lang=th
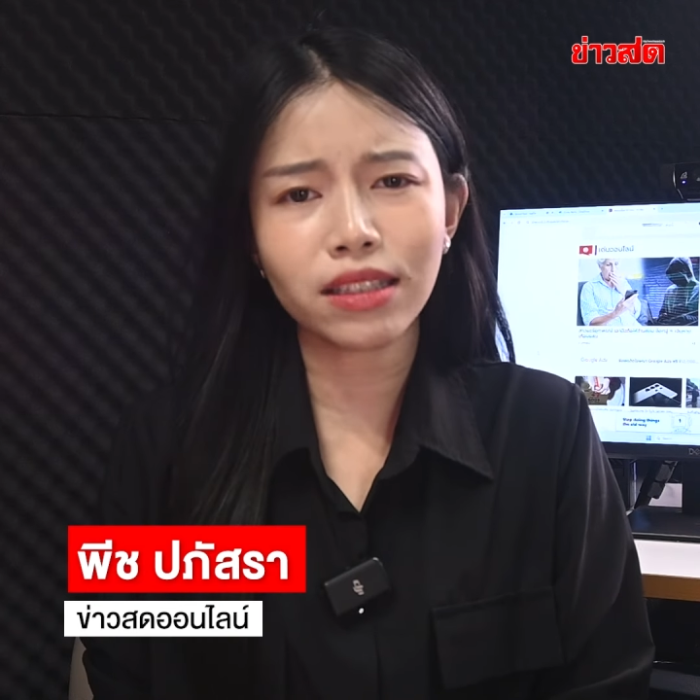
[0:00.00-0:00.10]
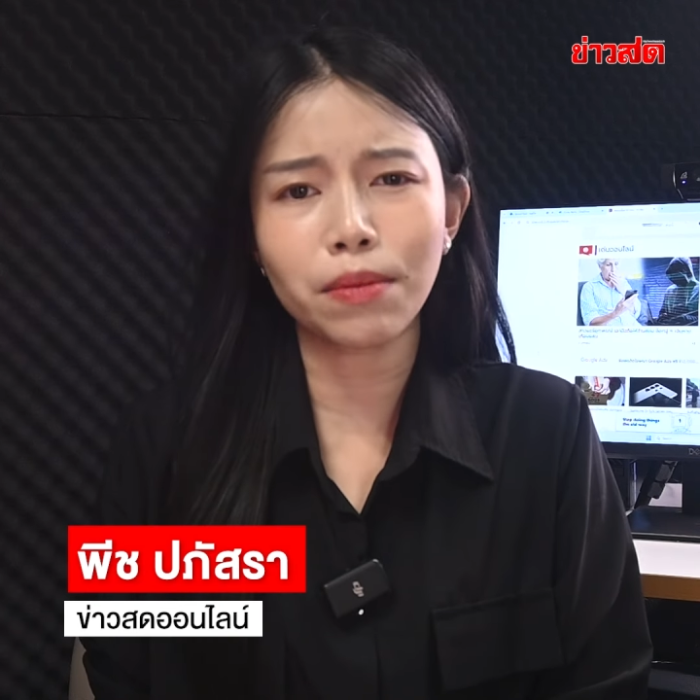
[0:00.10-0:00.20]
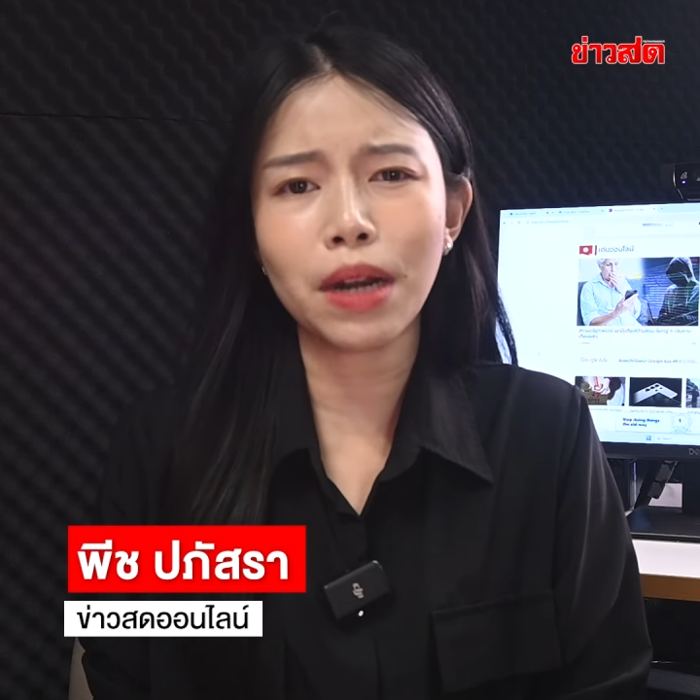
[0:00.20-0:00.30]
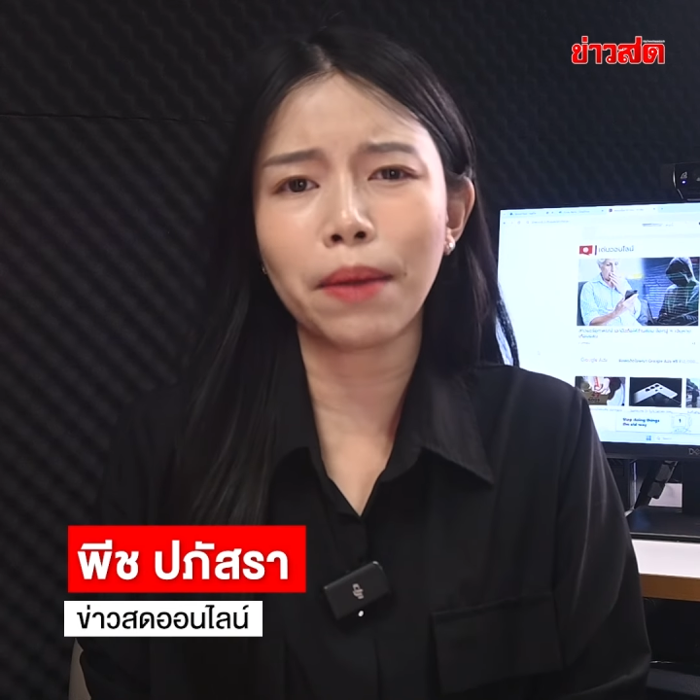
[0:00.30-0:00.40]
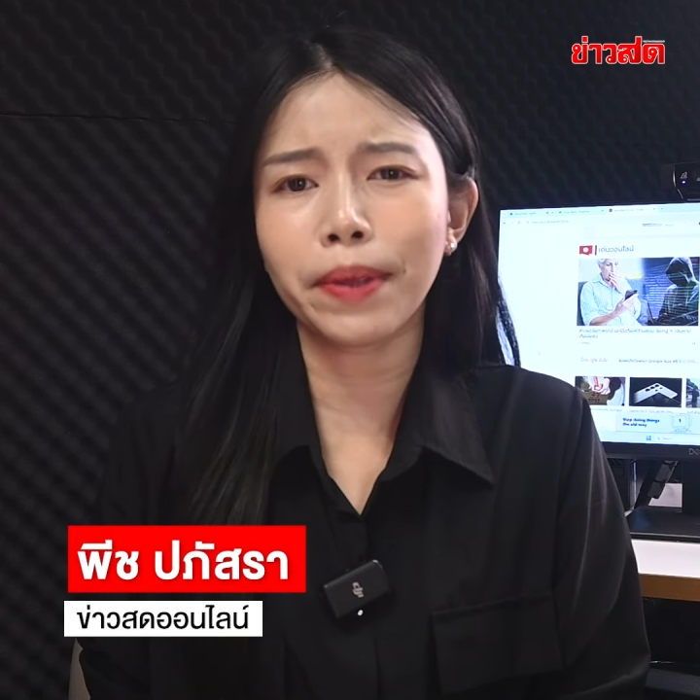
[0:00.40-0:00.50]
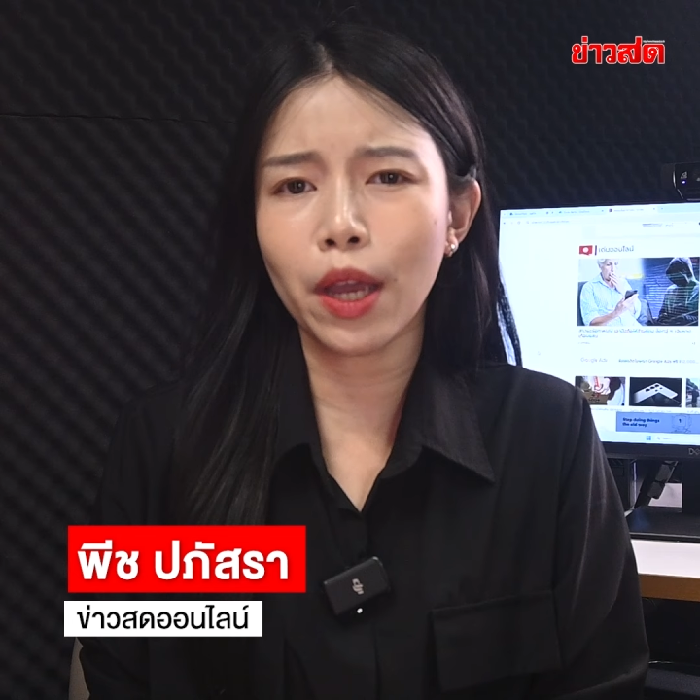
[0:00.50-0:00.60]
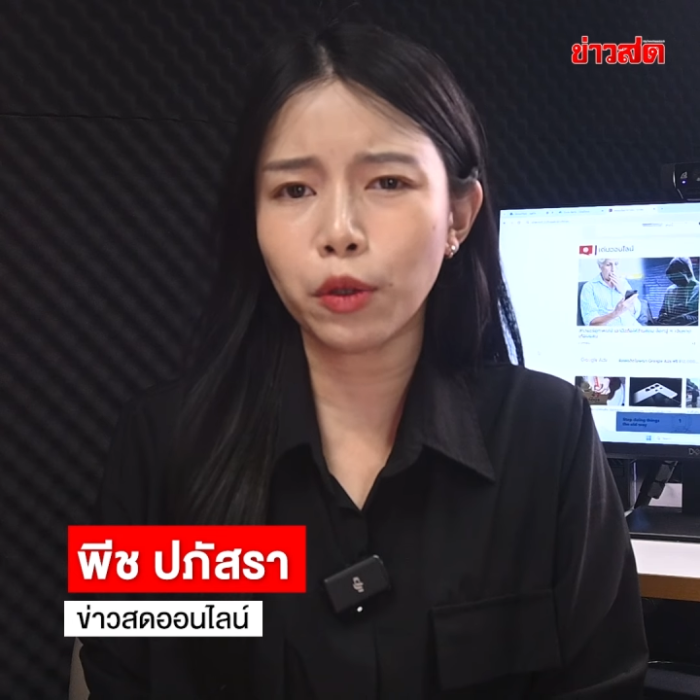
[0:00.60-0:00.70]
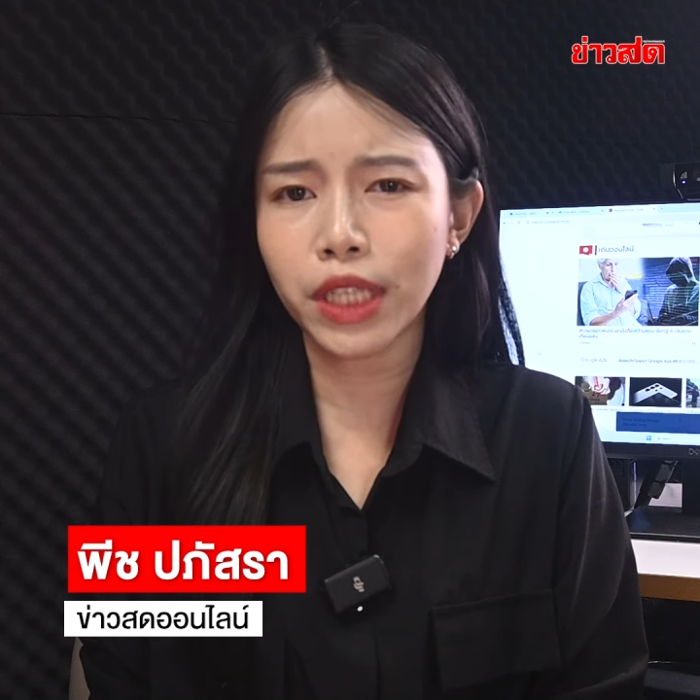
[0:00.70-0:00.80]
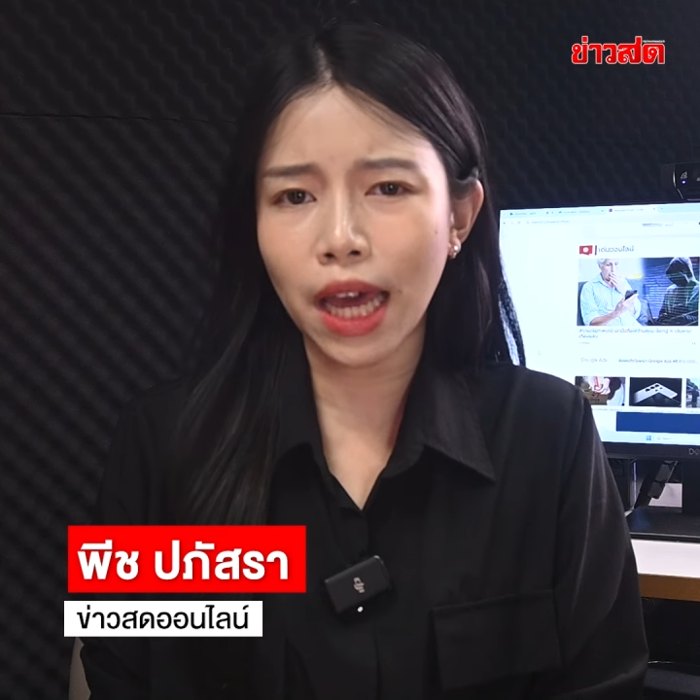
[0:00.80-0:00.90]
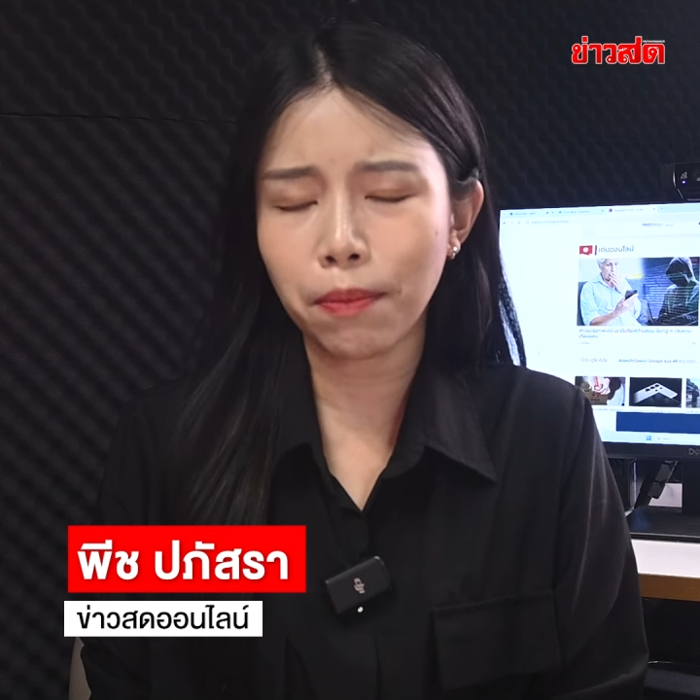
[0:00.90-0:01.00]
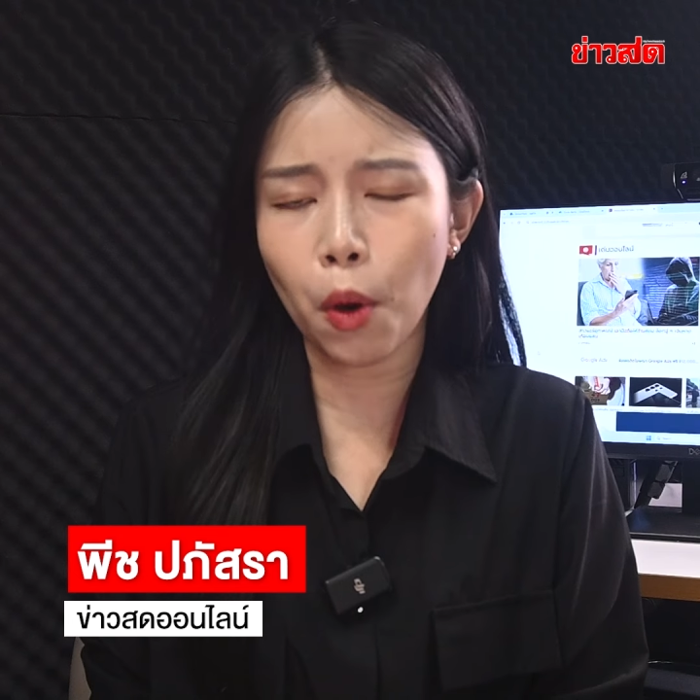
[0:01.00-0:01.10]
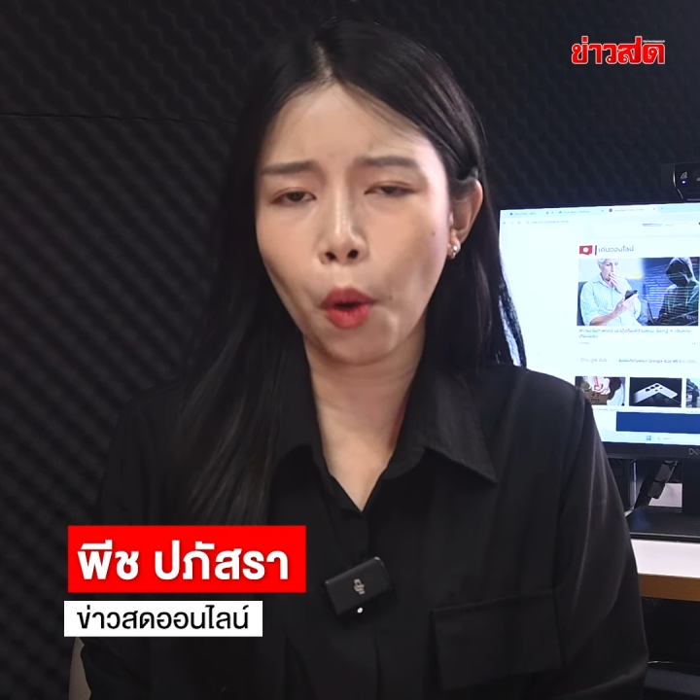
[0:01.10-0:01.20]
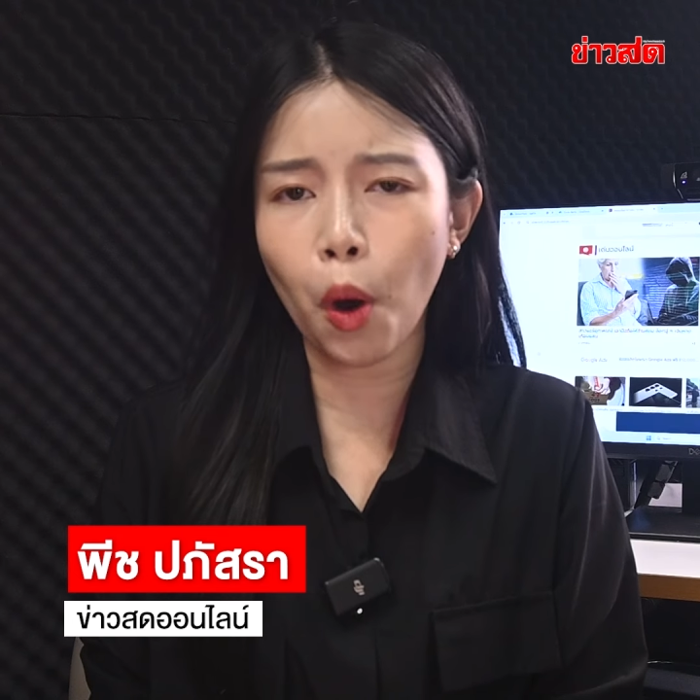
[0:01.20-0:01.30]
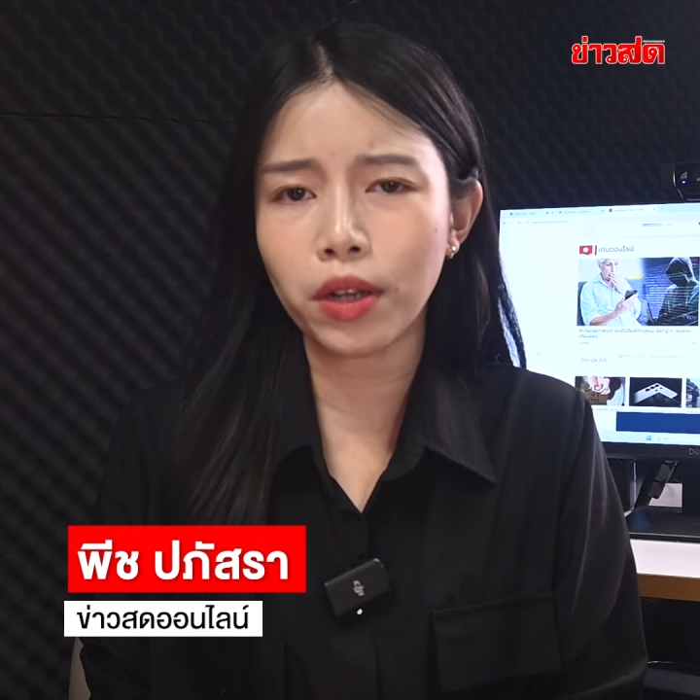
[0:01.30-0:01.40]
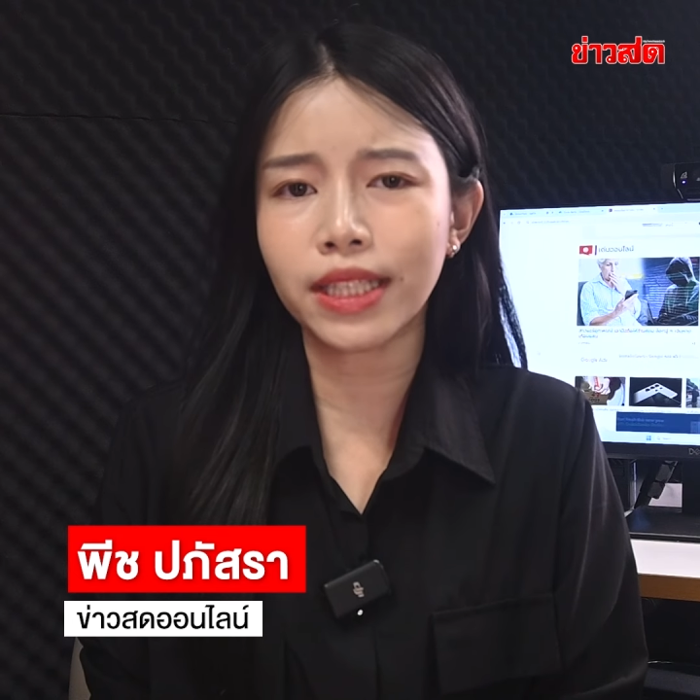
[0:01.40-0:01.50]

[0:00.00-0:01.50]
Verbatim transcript: สำหรับยิวฉัดมงคล